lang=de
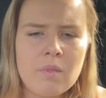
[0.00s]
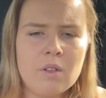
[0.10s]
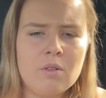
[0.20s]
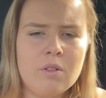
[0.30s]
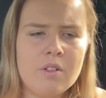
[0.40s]

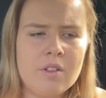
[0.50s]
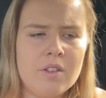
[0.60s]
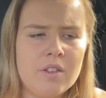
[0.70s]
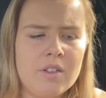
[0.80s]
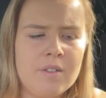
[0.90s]

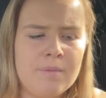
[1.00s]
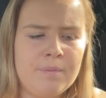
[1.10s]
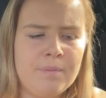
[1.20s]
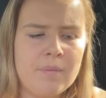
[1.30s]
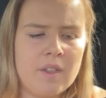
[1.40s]
Und
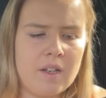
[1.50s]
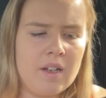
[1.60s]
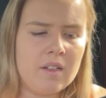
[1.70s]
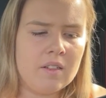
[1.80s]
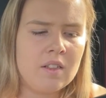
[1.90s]
ähm,
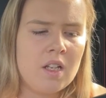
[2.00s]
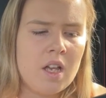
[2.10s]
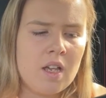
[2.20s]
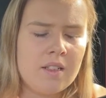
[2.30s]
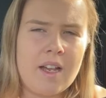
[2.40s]
ja,
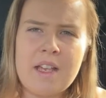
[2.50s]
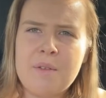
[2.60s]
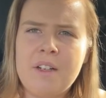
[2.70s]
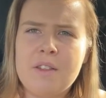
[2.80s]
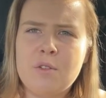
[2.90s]
da
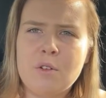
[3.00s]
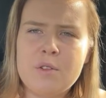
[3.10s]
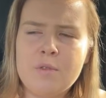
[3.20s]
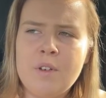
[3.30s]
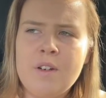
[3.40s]
erstmal wieder
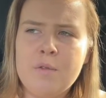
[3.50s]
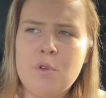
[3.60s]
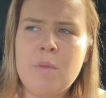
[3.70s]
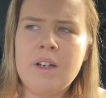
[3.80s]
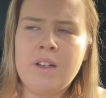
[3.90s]
zurückzufinden,
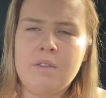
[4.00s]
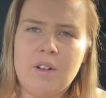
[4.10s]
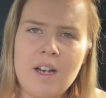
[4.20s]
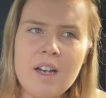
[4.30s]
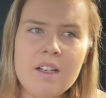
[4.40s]
wo man denn
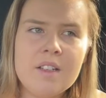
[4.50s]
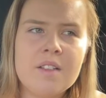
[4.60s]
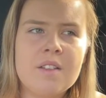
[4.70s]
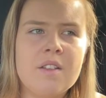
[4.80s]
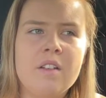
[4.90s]
war,
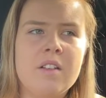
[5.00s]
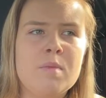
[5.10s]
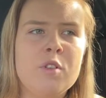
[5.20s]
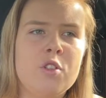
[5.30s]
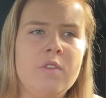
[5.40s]
ist äh,
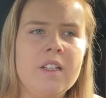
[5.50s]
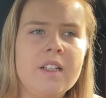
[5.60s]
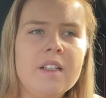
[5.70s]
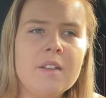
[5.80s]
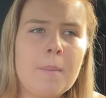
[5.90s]
ziemlich
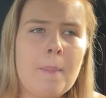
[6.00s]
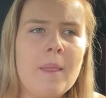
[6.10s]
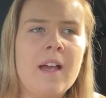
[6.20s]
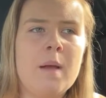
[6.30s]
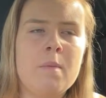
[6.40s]
schwierig.
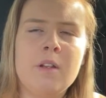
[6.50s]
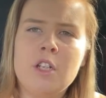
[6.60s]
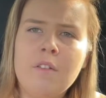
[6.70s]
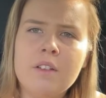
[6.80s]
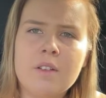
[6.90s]
Aber man
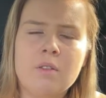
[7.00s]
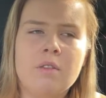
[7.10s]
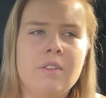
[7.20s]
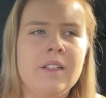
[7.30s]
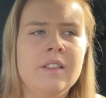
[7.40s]
schafft es
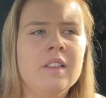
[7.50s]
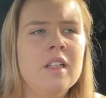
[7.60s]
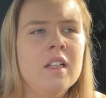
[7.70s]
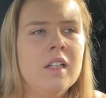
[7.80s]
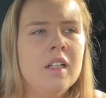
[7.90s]
irgendwann.
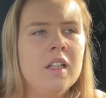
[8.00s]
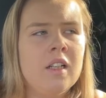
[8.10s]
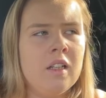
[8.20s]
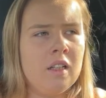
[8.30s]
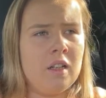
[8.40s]

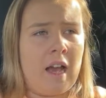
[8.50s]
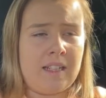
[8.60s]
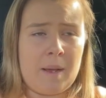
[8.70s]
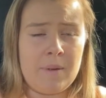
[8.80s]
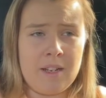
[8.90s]

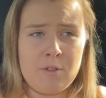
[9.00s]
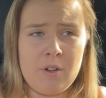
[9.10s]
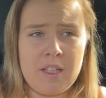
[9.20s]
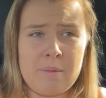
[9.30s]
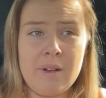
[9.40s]
Hat aber
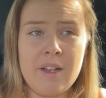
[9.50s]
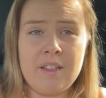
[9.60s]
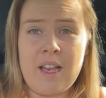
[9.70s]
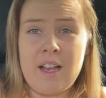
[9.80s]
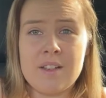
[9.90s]
natürlich immer
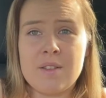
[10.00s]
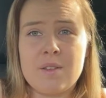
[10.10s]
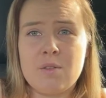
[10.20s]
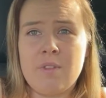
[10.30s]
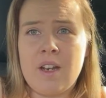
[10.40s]
die
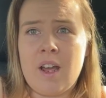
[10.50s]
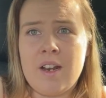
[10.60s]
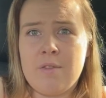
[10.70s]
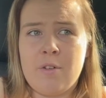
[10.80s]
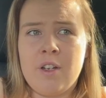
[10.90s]
Angst, so wenn
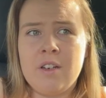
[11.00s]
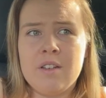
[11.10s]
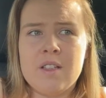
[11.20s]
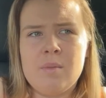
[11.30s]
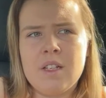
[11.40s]
einer von
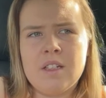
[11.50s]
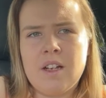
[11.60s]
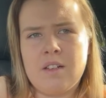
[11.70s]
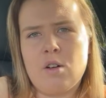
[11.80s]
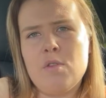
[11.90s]
hinten ziemlich
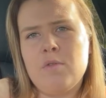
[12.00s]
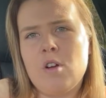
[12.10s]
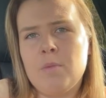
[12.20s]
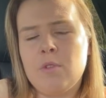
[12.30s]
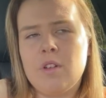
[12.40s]
nah drauf
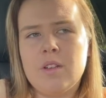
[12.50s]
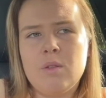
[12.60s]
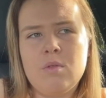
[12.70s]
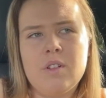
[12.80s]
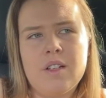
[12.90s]
kommt oder
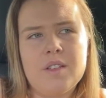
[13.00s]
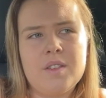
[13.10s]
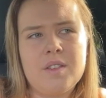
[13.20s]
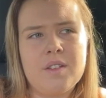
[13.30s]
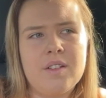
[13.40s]
so,
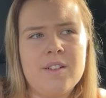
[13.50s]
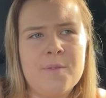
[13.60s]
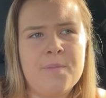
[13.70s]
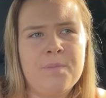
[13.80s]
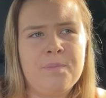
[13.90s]
dass,
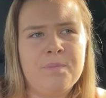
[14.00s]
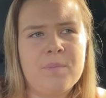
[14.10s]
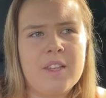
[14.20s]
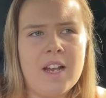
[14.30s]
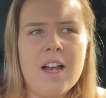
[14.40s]
ähm,
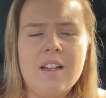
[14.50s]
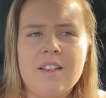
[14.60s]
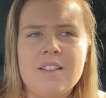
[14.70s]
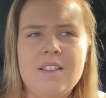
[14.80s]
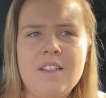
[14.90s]
ja,
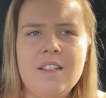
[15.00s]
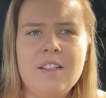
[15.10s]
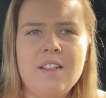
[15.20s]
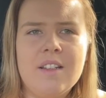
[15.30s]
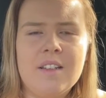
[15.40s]
dass,
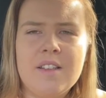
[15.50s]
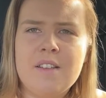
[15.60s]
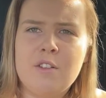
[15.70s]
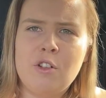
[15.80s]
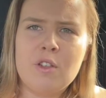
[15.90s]
die, dass
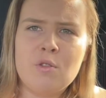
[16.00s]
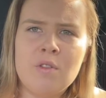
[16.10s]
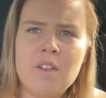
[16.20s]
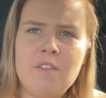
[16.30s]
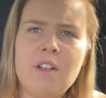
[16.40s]
diese
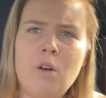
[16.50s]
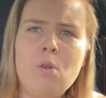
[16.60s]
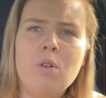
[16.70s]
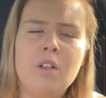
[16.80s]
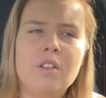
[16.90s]
Situation sich
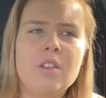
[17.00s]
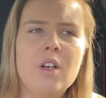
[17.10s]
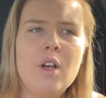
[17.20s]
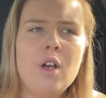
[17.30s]
wiederholt.